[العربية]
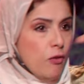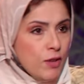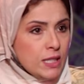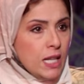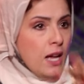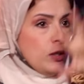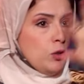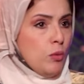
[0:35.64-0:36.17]

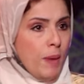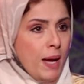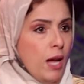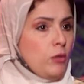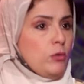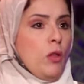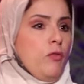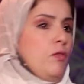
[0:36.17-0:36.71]
الفساد وما
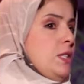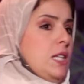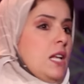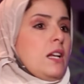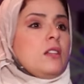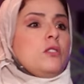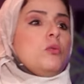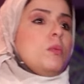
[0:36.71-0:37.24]
يحدث في
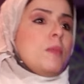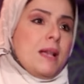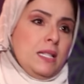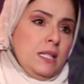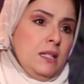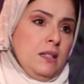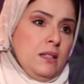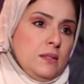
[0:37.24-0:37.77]
سلك
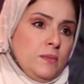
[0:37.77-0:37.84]
الدبلوماسي؟